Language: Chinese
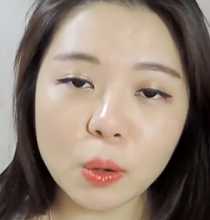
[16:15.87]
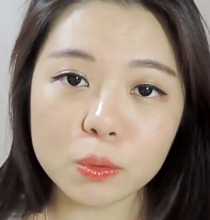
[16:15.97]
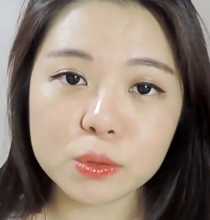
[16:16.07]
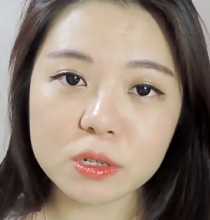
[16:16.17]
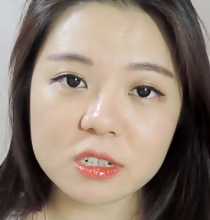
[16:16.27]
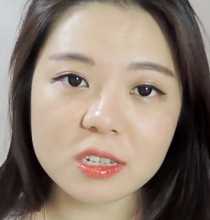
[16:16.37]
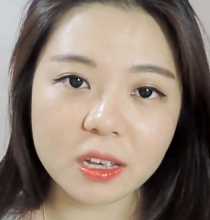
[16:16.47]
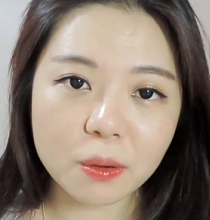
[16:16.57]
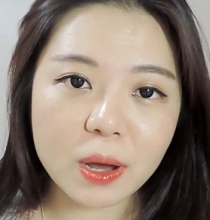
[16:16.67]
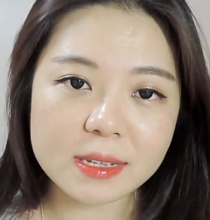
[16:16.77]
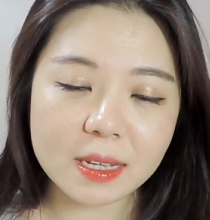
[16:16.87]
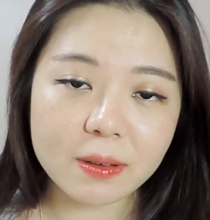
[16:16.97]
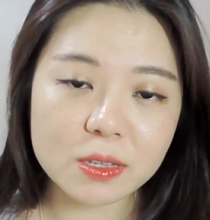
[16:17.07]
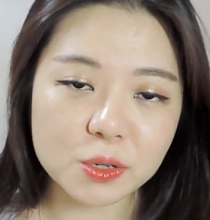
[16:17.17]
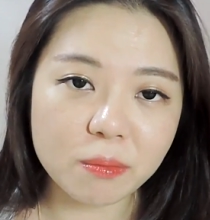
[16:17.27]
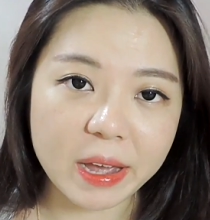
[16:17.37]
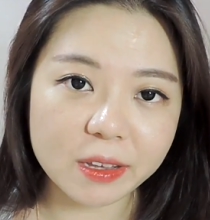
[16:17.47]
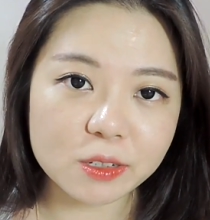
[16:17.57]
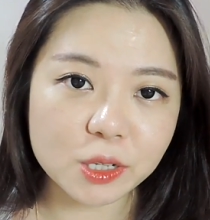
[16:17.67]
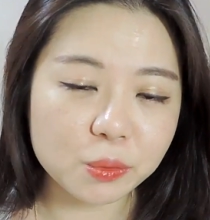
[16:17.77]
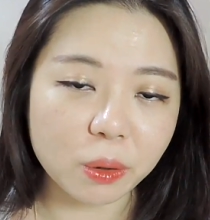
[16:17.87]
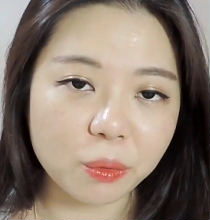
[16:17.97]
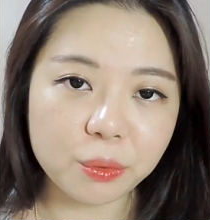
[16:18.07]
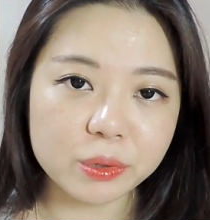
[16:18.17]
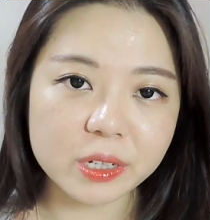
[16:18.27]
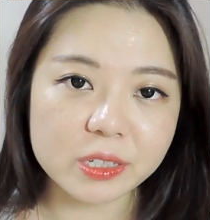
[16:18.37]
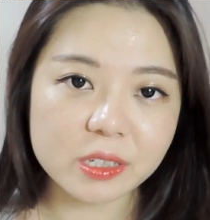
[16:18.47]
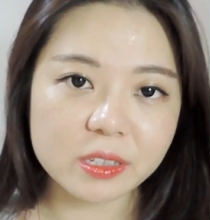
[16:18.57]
我觉得之前花三万九买掉这条短裤的人，